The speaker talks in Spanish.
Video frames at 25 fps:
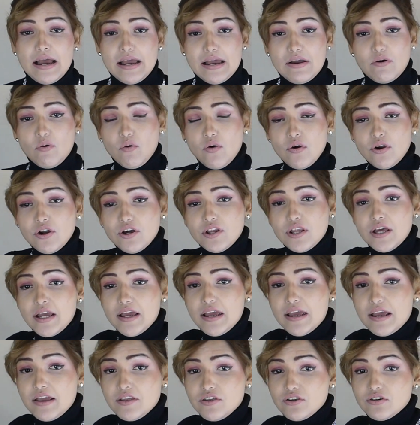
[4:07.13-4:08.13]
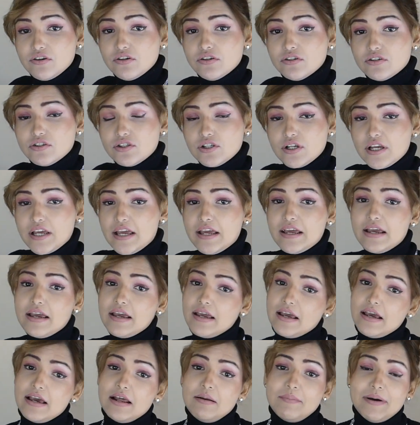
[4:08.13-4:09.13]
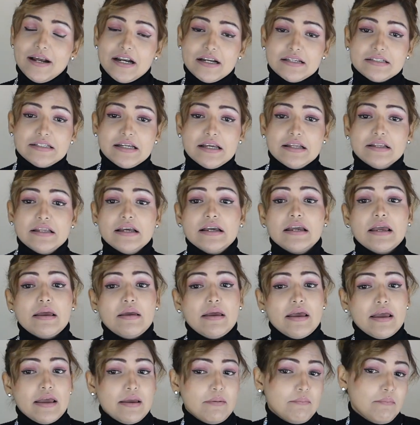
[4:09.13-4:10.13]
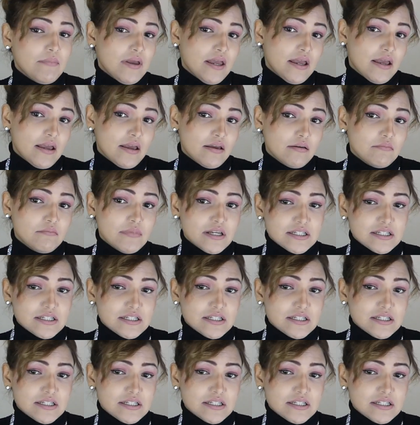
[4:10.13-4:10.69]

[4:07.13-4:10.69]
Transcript: Uno de ellos eh, es el más reciente que me,